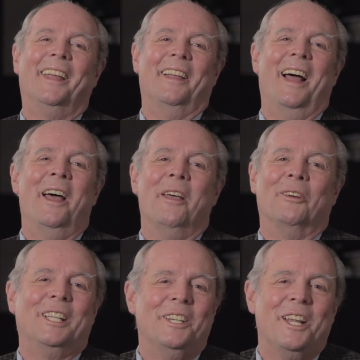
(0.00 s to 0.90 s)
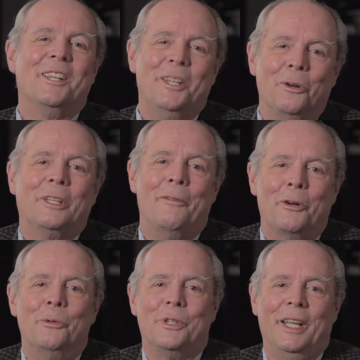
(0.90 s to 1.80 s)
né? Você esqueceu que estava
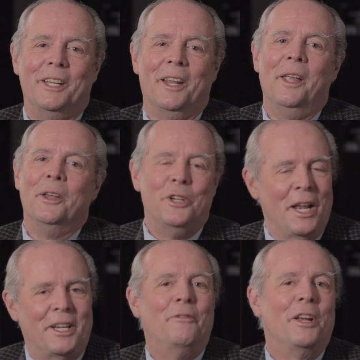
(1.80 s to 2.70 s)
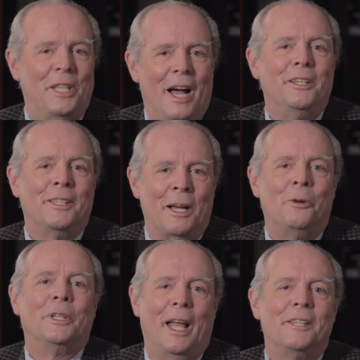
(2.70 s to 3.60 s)
com sede. Gente, é verdade, isso
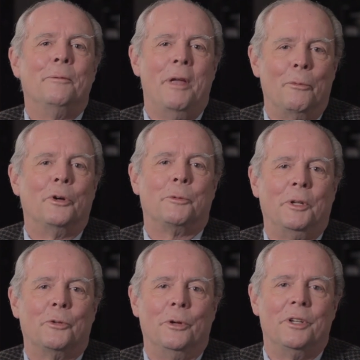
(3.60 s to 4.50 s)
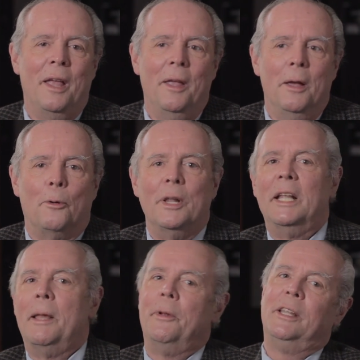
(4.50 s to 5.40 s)
acontece mesmo com as pessoas. Quando
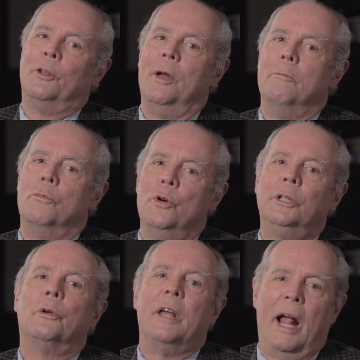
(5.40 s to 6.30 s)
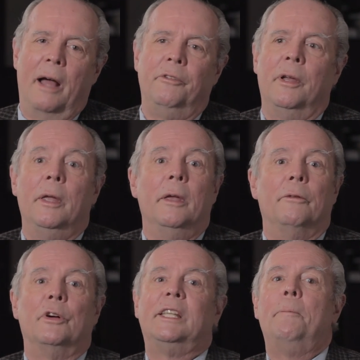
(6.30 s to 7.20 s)
a depressão é muito grave,
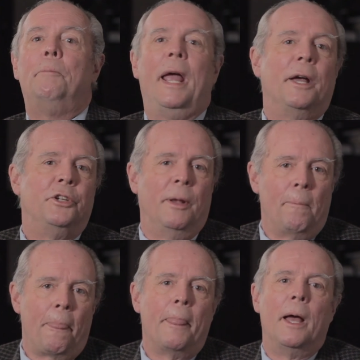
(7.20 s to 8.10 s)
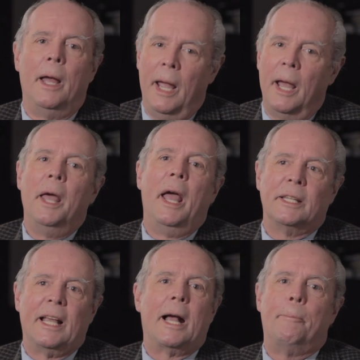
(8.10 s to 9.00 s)
você perde é
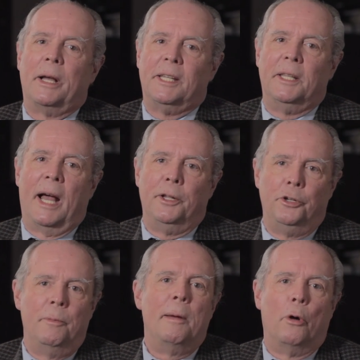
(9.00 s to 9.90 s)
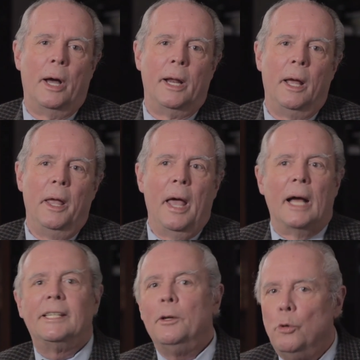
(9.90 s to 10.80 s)
essa capacidade de memória.
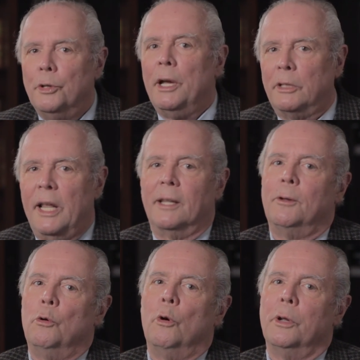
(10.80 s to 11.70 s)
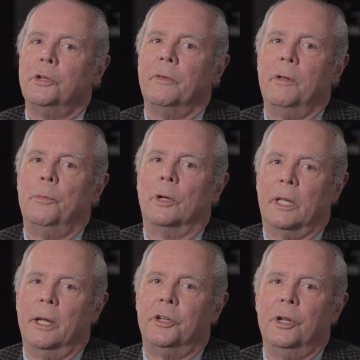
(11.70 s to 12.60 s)
A segunda alteração cognitiva
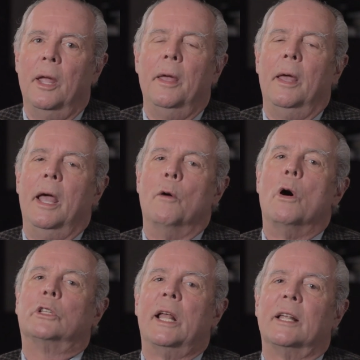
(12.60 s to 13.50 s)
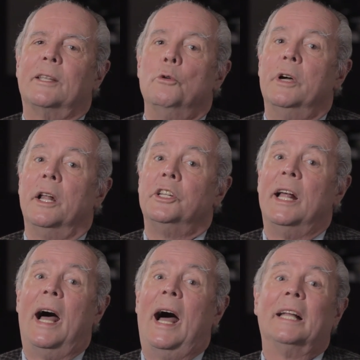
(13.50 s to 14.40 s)
importante é uma alteração grande
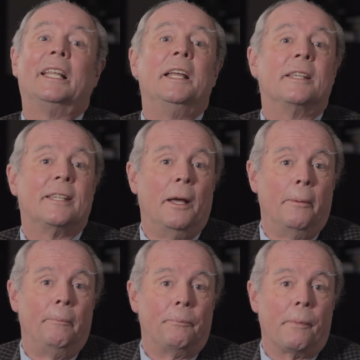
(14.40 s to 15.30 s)
na atenção.